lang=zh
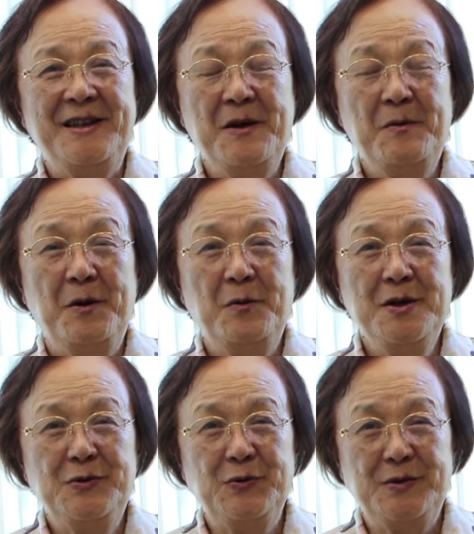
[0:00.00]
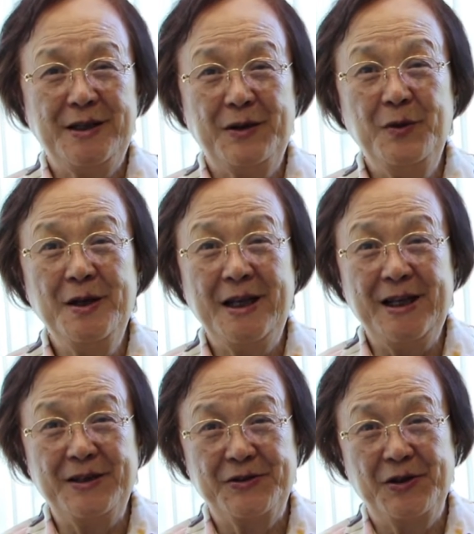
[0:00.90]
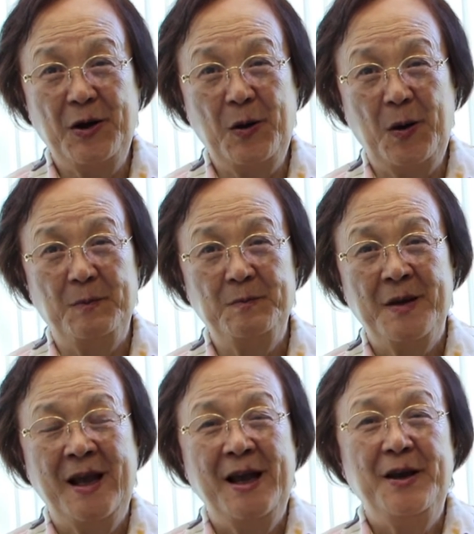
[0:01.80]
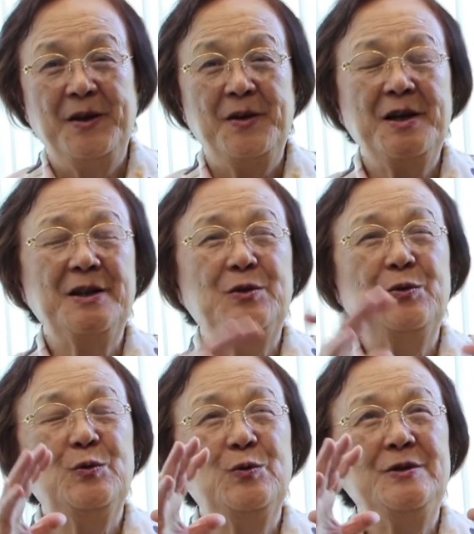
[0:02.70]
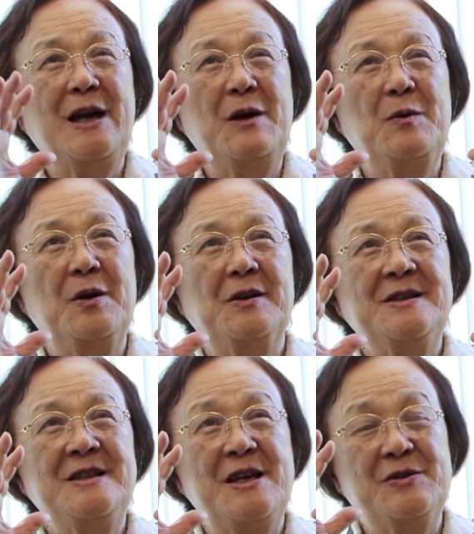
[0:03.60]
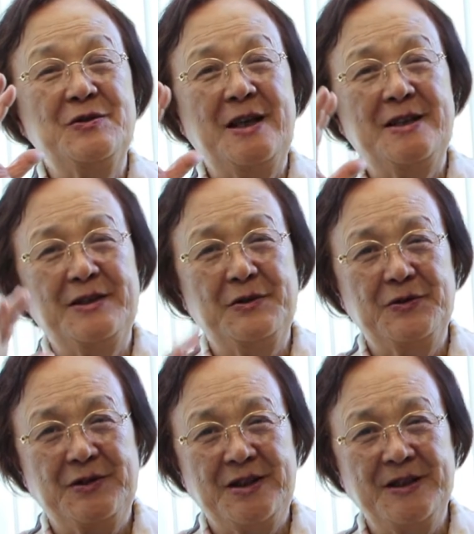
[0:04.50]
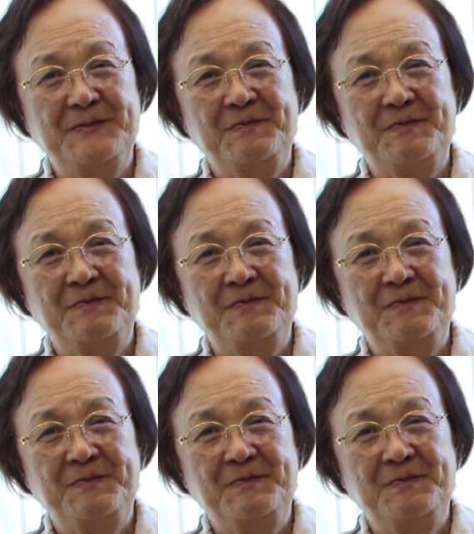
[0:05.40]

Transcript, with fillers: 一天我问主这个问题的时候，有一个图向我解释了这个事情。